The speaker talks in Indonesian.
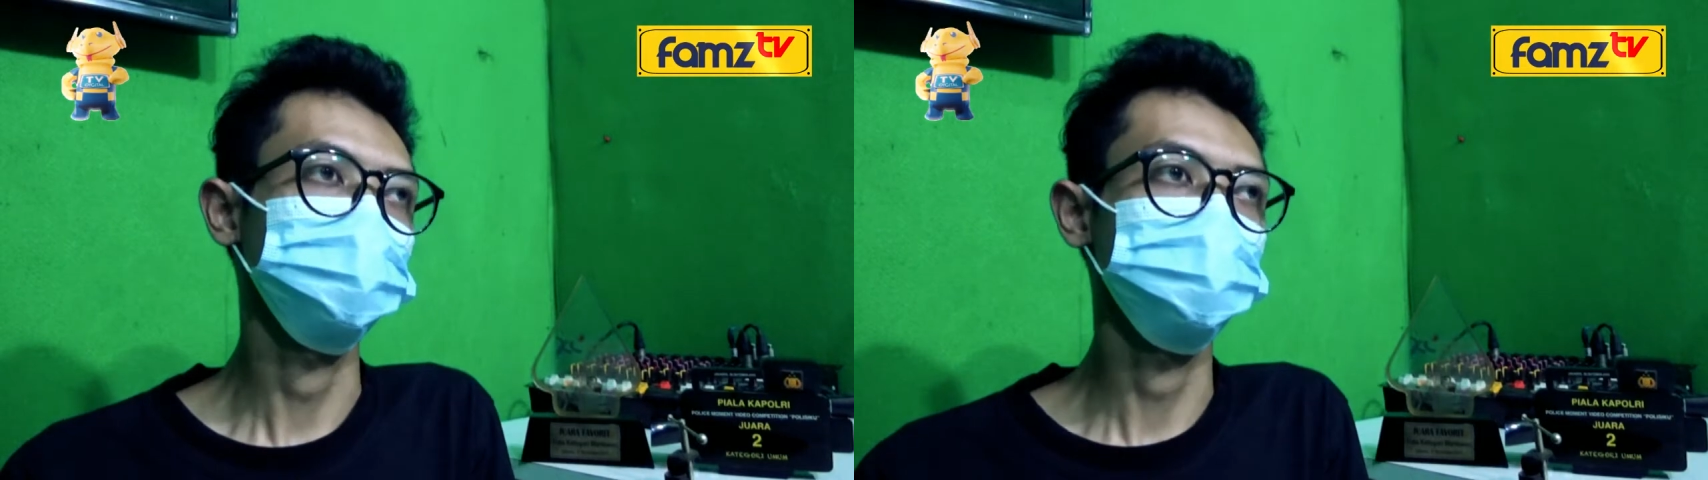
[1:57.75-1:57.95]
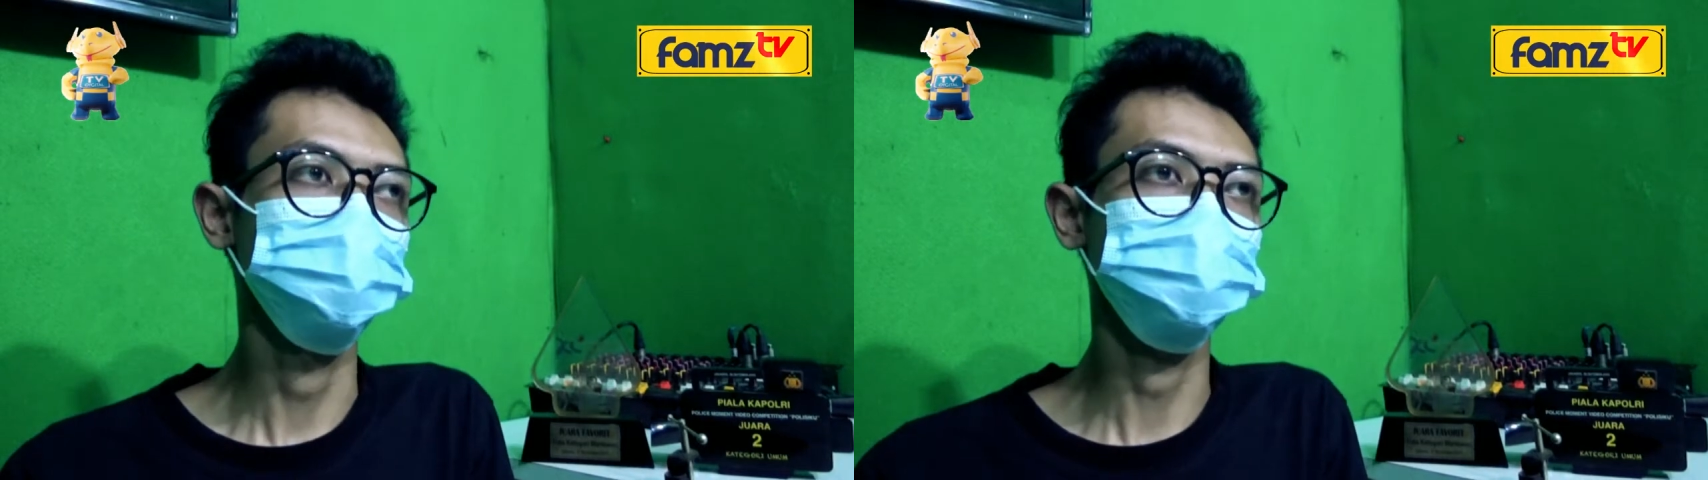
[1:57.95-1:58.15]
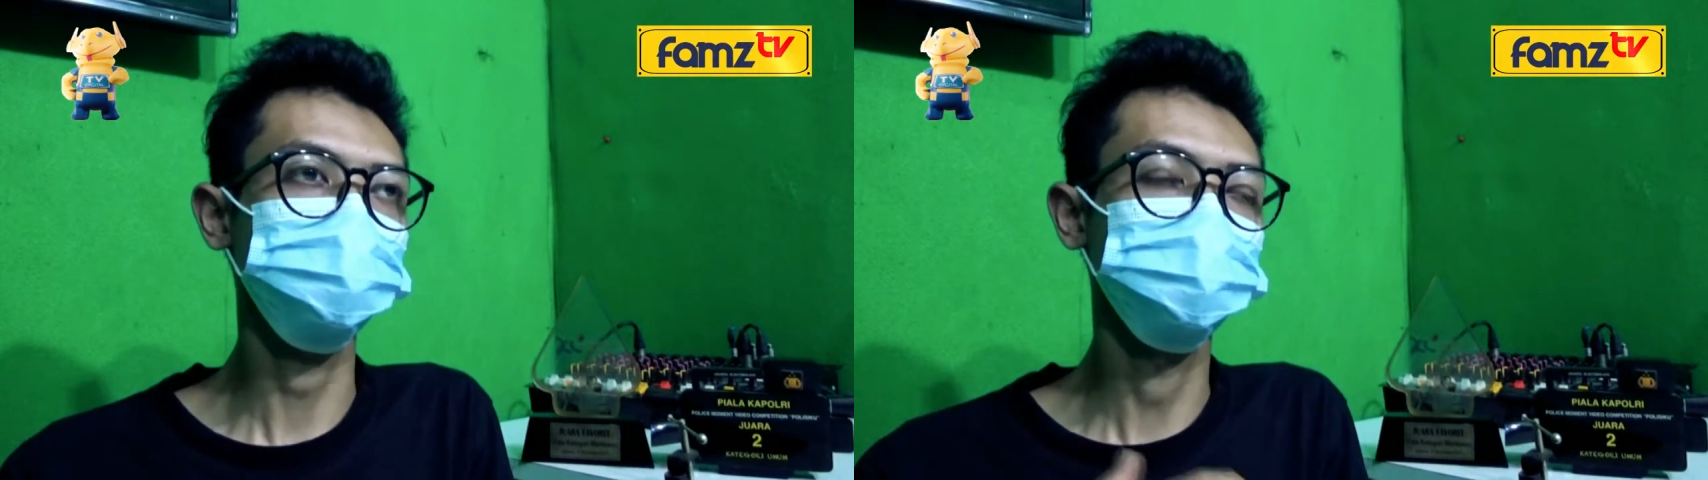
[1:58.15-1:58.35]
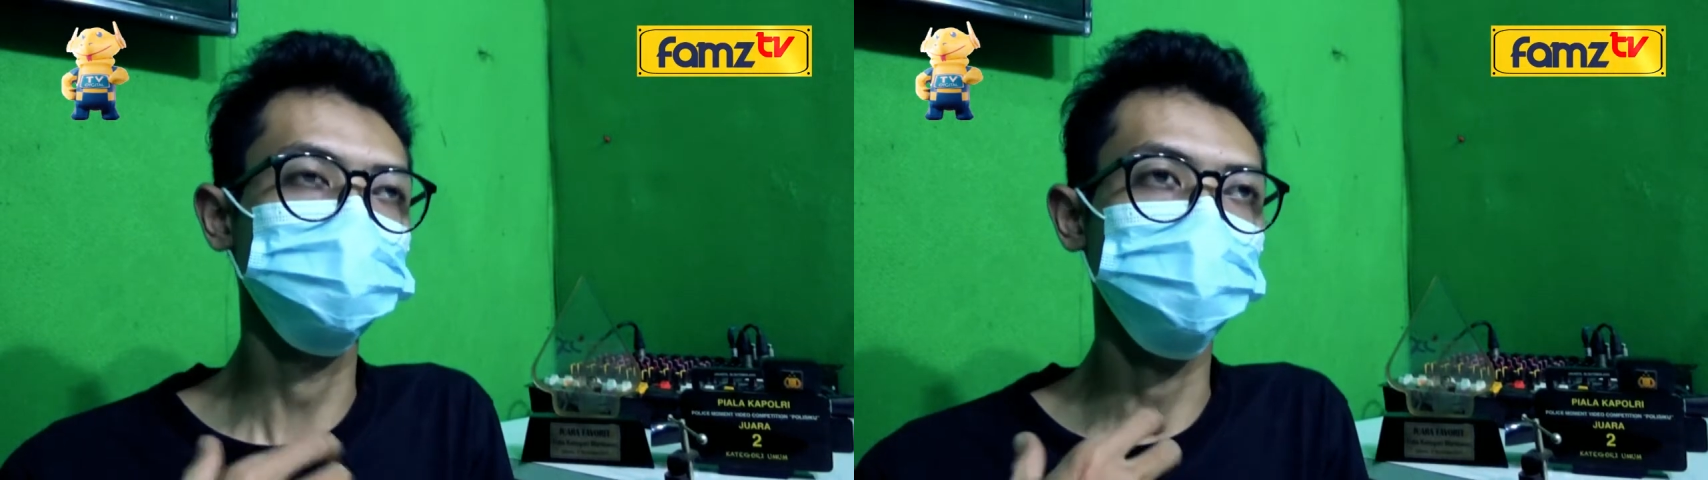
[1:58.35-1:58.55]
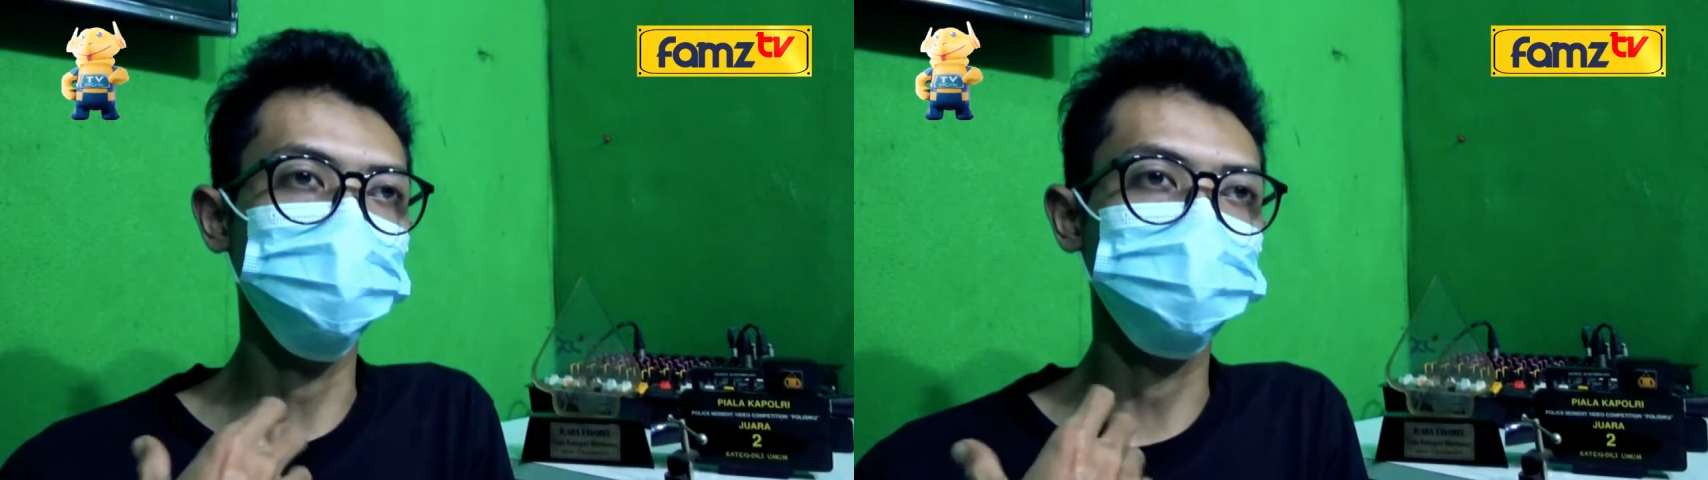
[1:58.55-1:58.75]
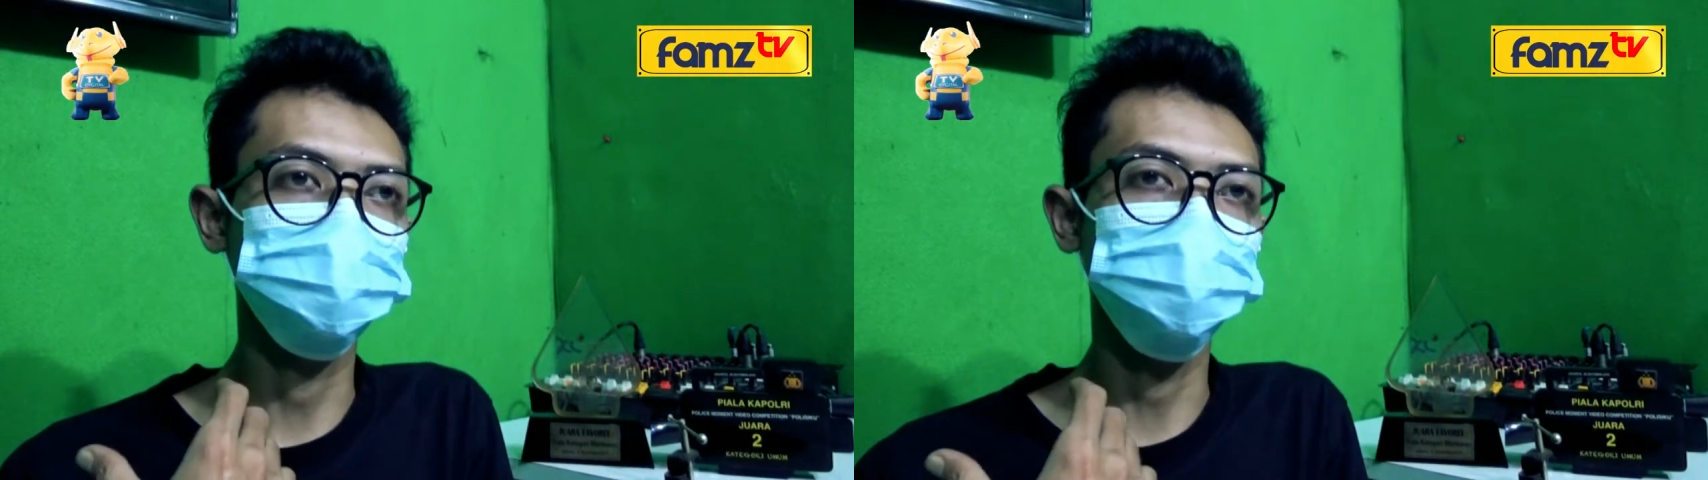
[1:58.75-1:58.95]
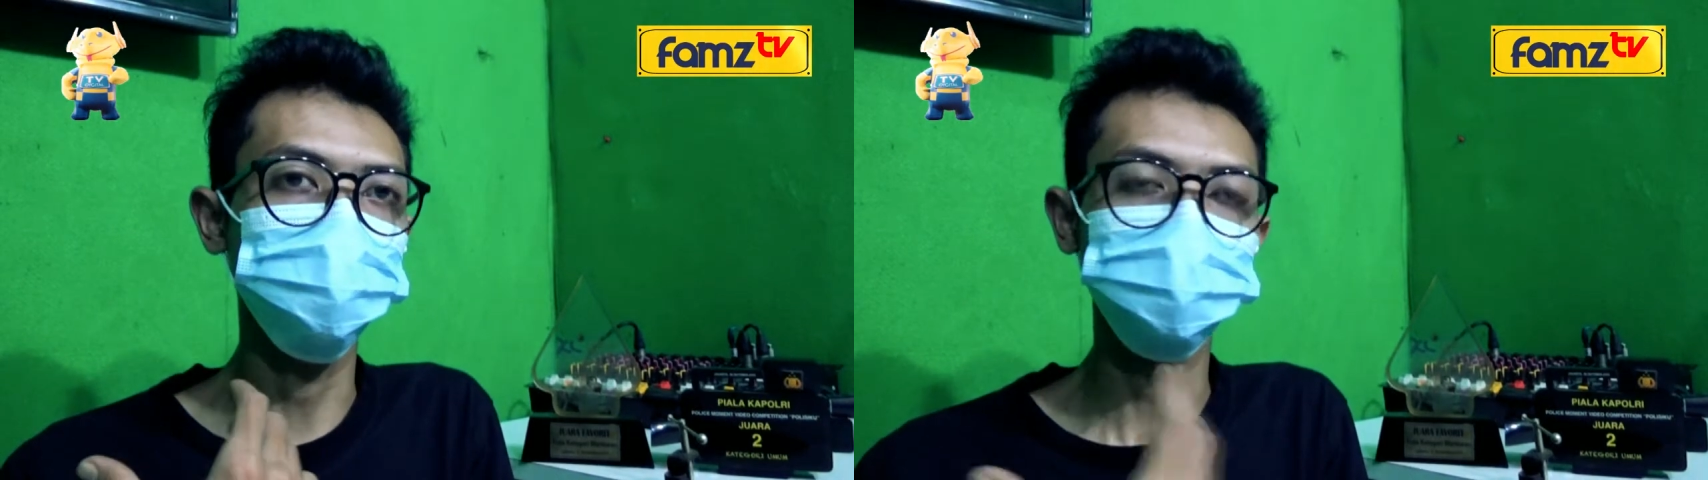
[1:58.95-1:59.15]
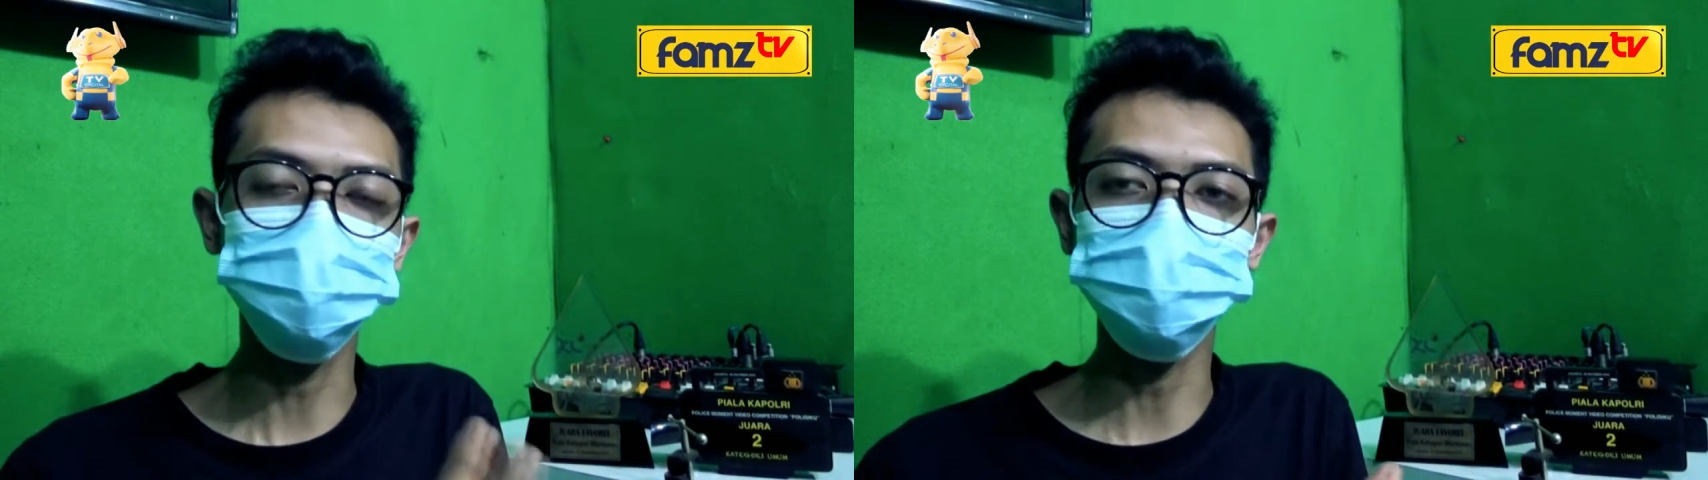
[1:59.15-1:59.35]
terus budaya-budaya